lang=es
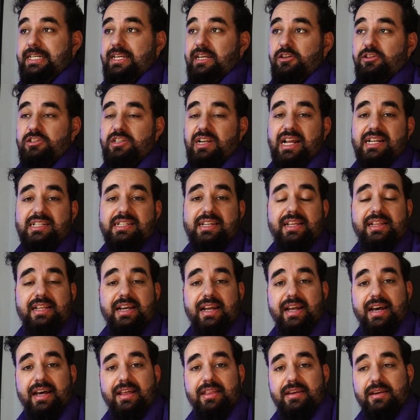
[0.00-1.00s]
que no se las
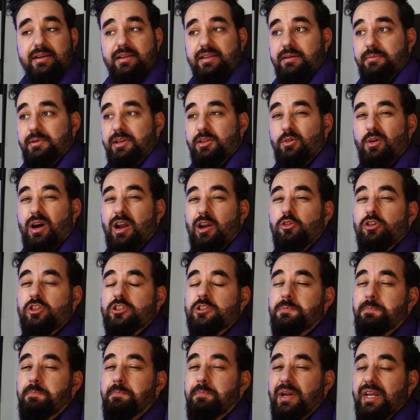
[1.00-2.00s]
quita nadie debido a
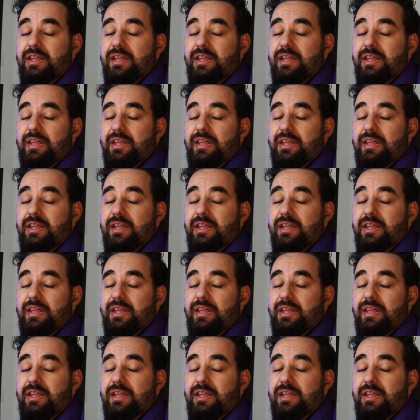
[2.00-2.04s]
los